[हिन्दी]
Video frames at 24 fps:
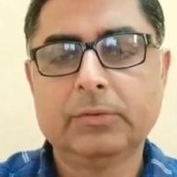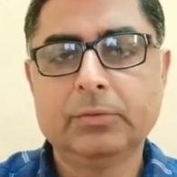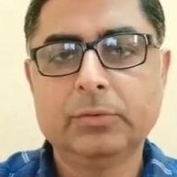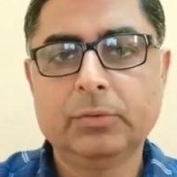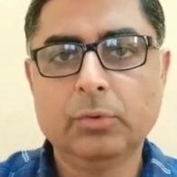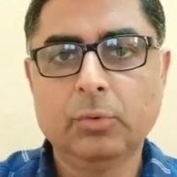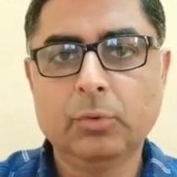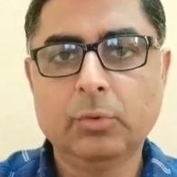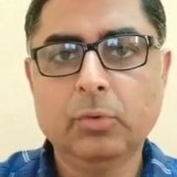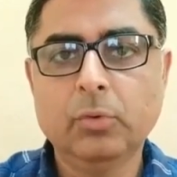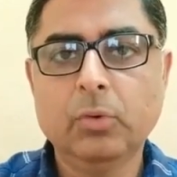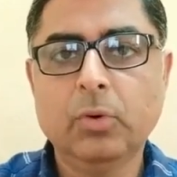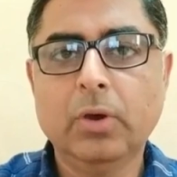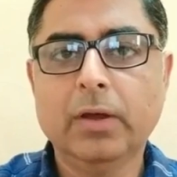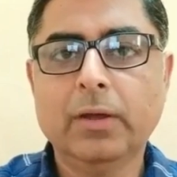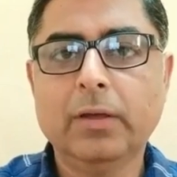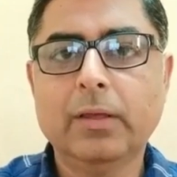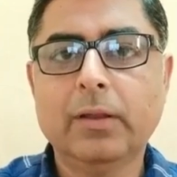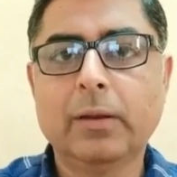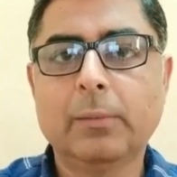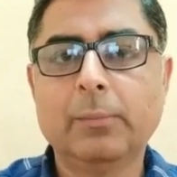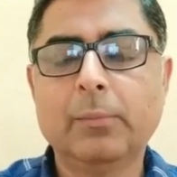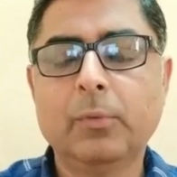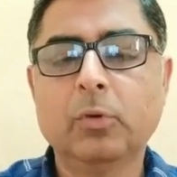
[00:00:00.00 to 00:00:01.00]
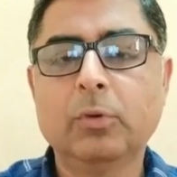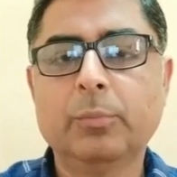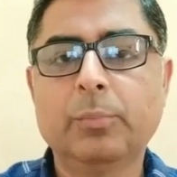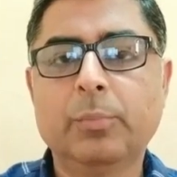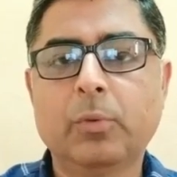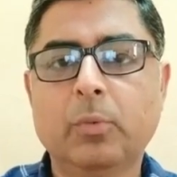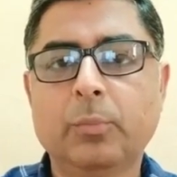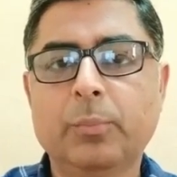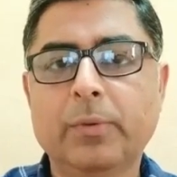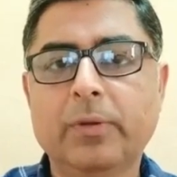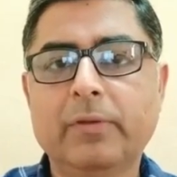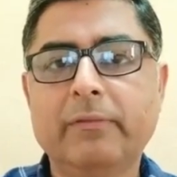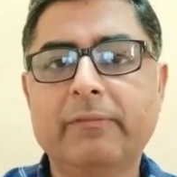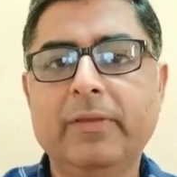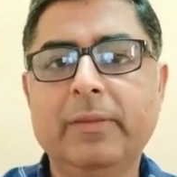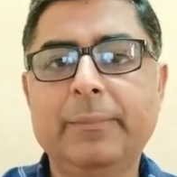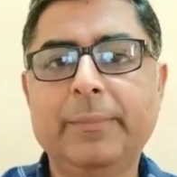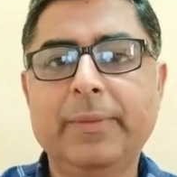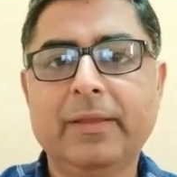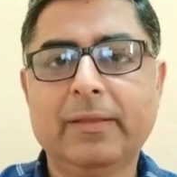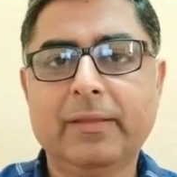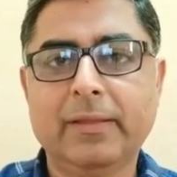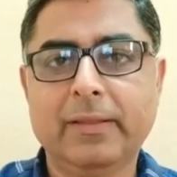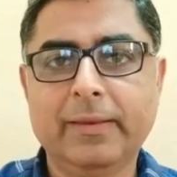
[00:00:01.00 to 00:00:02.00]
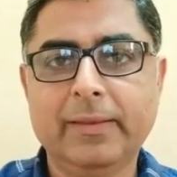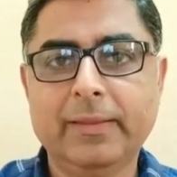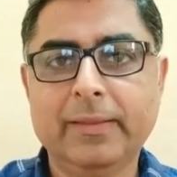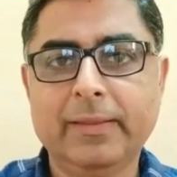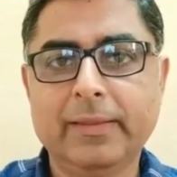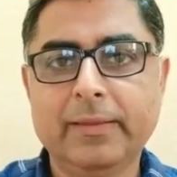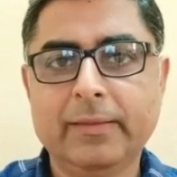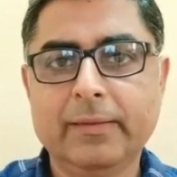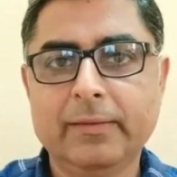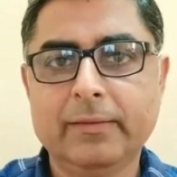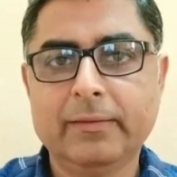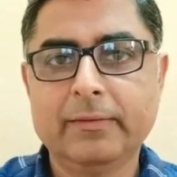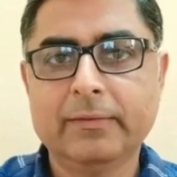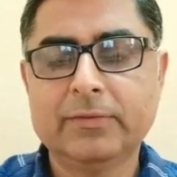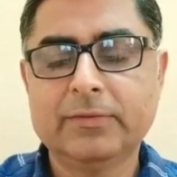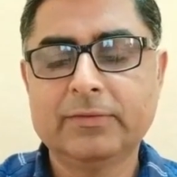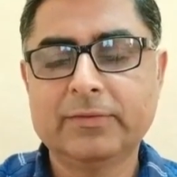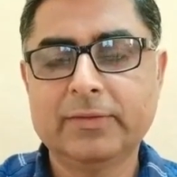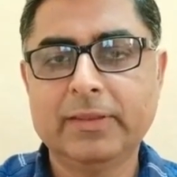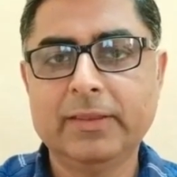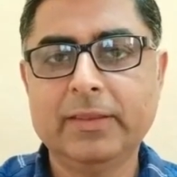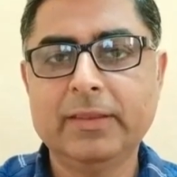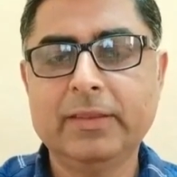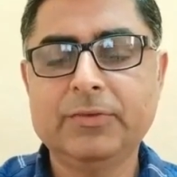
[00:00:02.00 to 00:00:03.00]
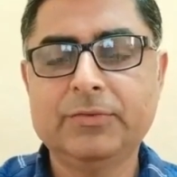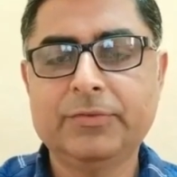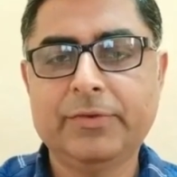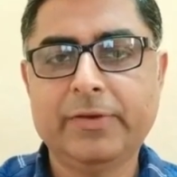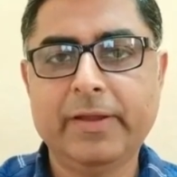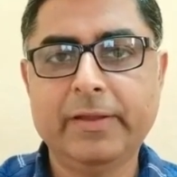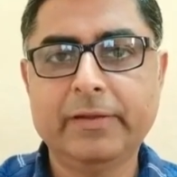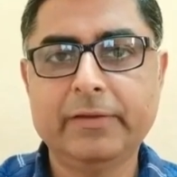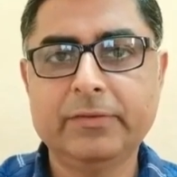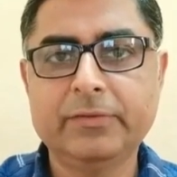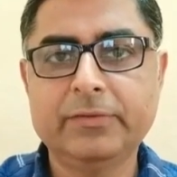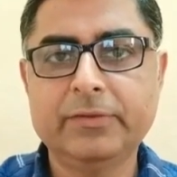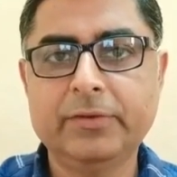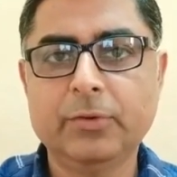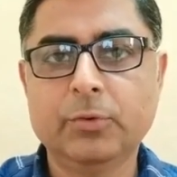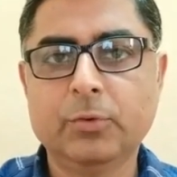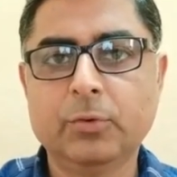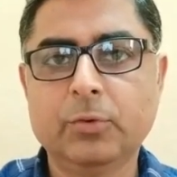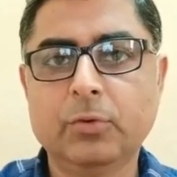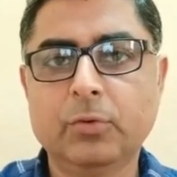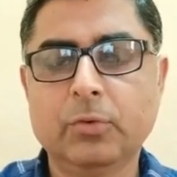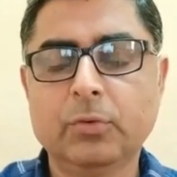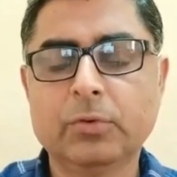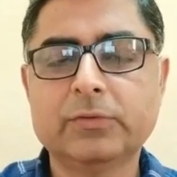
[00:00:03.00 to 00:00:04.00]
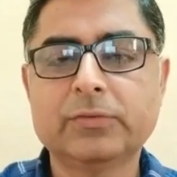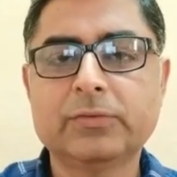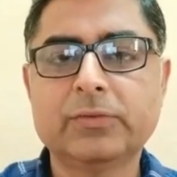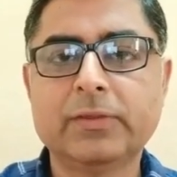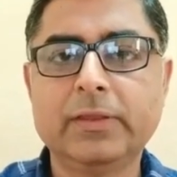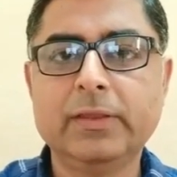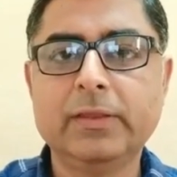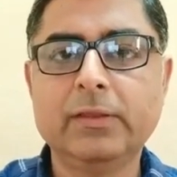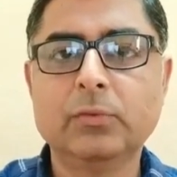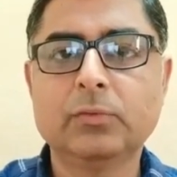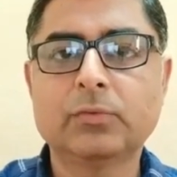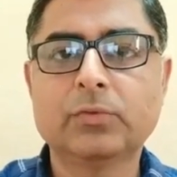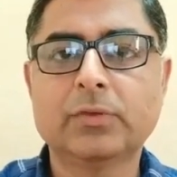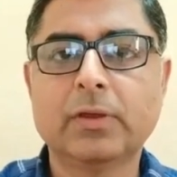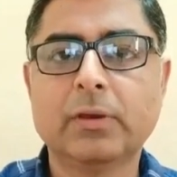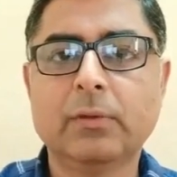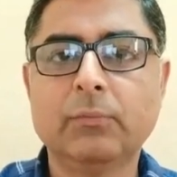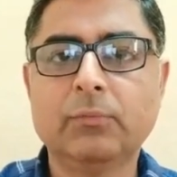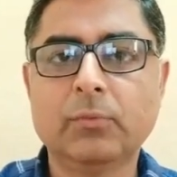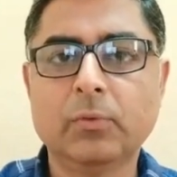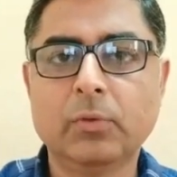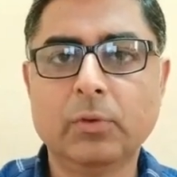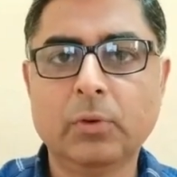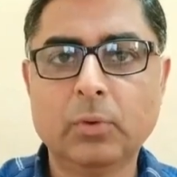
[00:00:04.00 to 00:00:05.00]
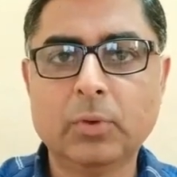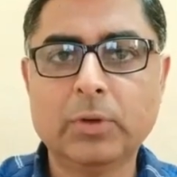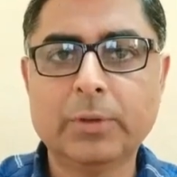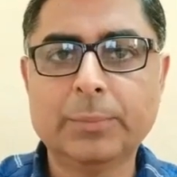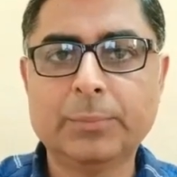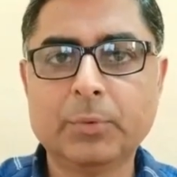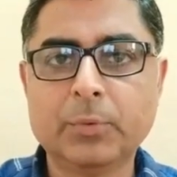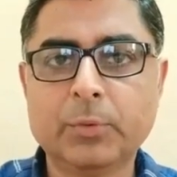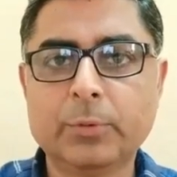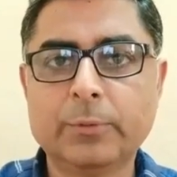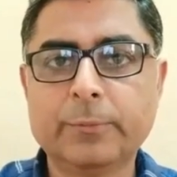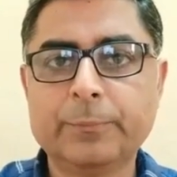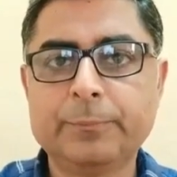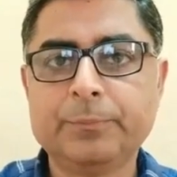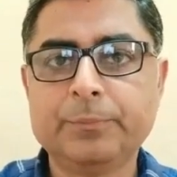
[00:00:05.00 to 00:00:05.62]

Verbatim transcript: दोनों अगर हम लोग प्रॉपर वे में करेंगे सही स्ट्रेटजी हो और सही उसका फॉलोअप हो